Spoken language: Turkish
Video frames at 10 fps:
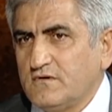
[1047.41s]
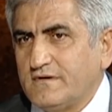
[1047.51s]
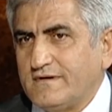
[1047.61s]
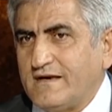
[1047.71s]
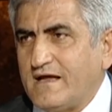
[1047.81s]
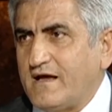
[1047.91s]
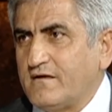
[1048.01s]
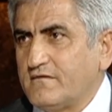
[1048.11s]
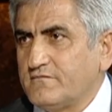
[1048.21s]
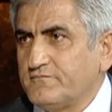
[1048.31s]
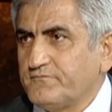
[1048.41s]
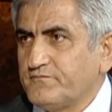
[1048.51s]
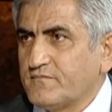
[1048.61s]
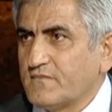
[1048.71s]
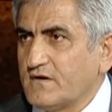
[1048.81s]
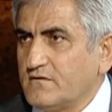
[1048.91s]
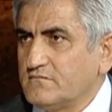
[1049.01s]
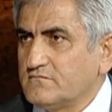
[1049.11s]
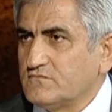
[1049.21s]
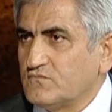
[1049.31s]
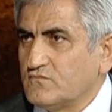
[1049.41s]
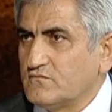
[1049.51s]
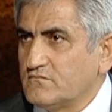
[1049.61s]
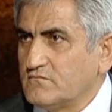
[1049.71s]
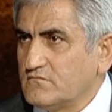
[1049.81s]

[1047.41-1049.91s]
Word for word: Yeşil ne? kahve bir dönem geçen sene herkes